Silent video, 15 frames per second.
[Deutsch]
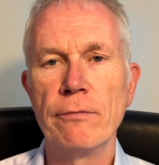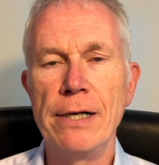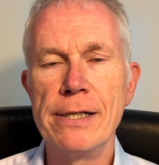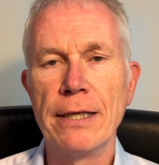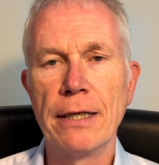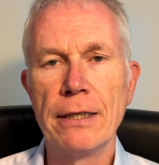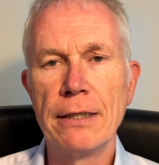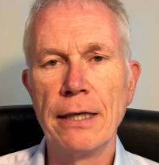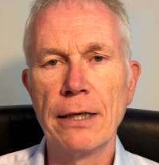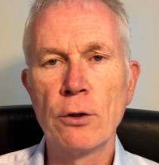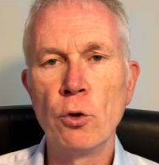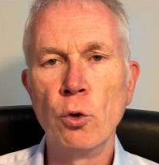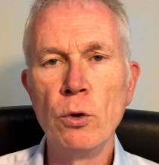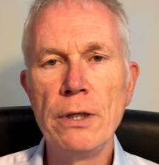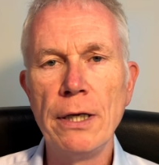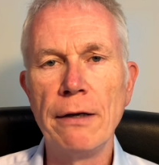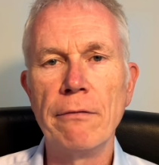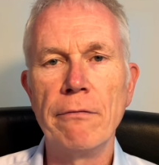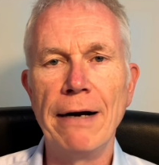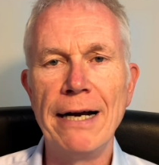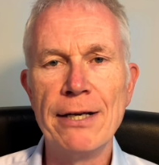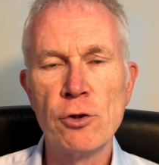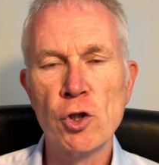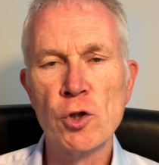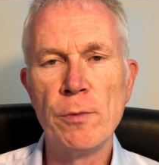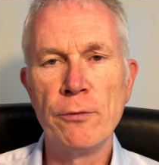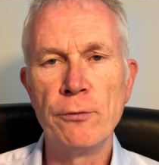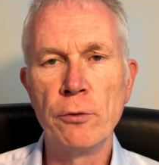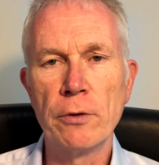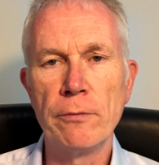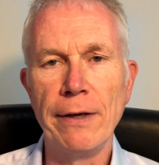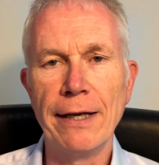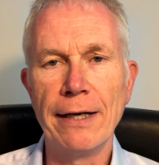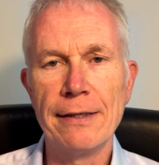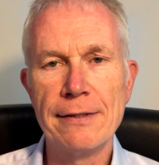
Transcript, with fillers: weil dann der Kunde weisungsbefugt wäre.